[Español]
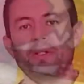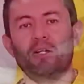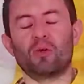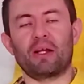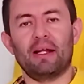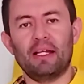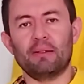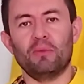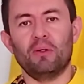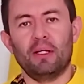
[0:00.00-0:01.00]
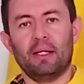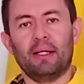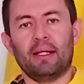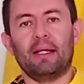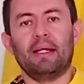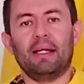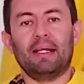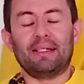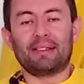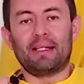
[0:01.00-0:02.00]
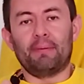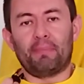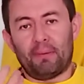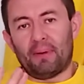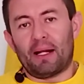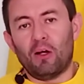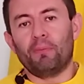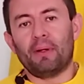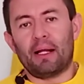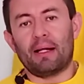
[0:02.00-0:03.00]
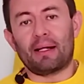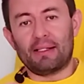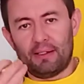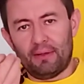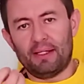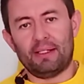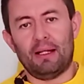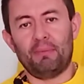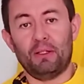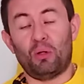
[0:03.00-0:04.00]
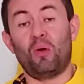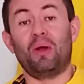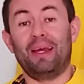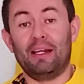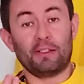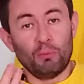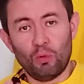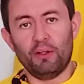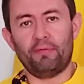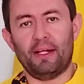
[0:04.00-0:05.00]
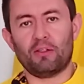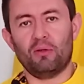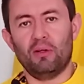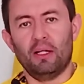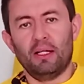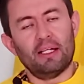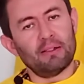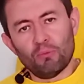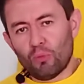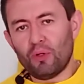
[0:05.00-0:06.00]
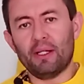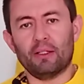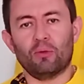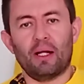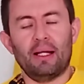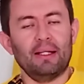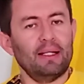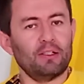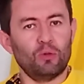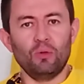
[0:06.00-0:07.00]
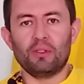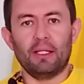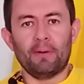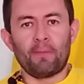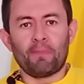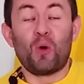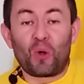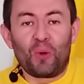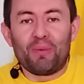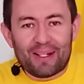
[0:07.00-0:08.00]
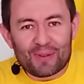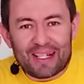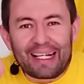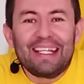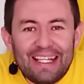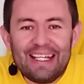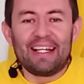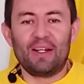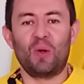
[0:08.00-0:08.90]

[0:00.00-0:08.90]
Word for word: del organismo que esté preparado para recibir este almendro. Aunque él es muy fresco, es muy natural, es dulce, por lo menos aquí en